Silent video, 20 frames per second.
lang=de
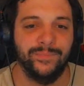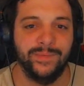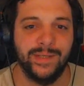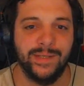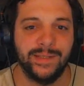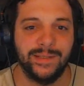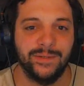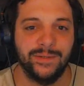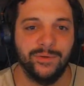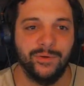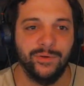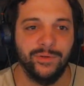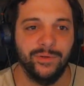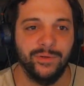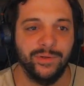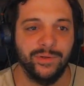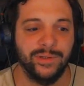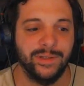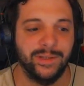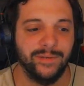Dessen könnt ihr
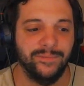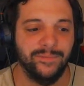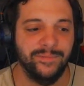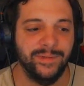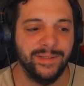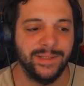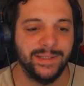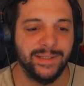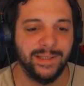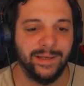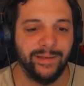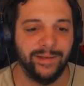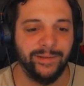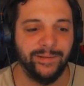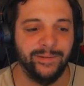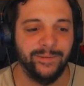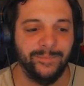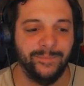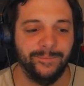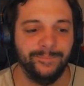euch gewiss sein.